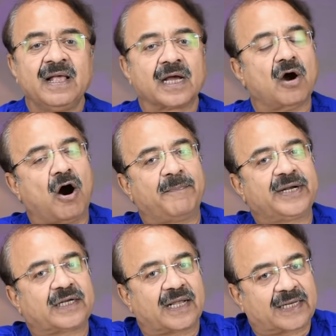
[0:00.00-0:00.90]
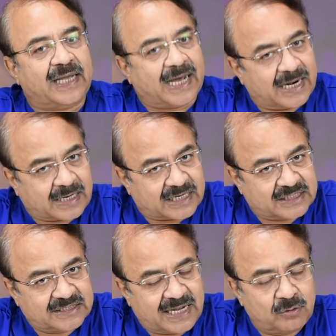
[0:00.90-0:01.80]
कि ऑपरेट करके अलग कर
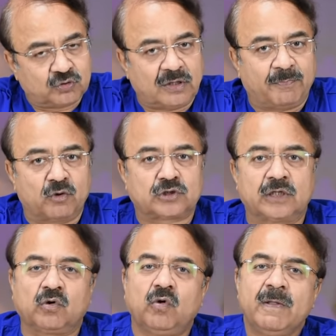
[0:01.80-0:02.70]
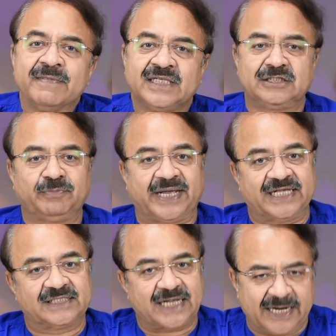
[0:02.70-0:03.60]
दी जाए उतने पोर्शन को जिसमें
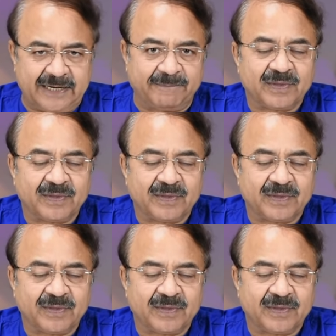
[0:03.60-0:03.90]
कैंसर है